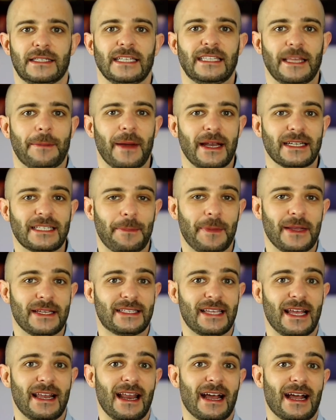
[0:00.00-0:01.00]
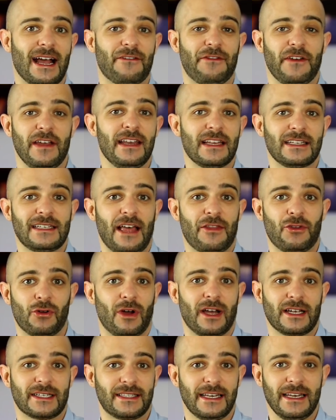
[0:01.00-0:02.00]
Si te paras a pensar, la cafeína es la
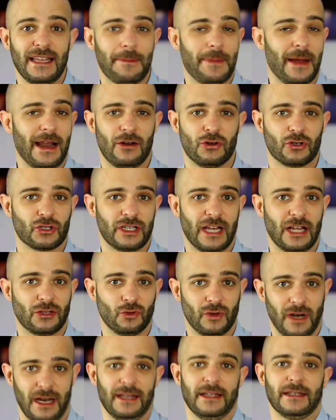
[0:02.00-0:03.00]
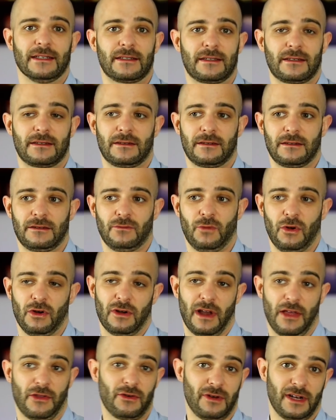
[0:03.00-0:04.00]
droga estrella para los naturales.
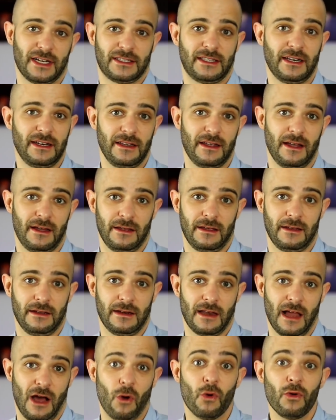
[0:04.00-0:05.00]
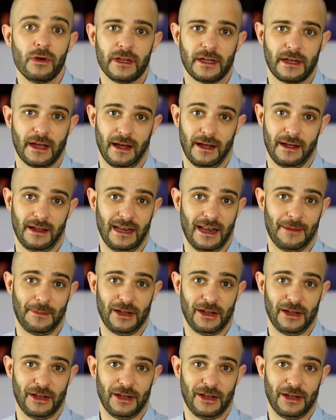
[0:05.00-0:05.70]
Bueno, la droga estrella y la única en la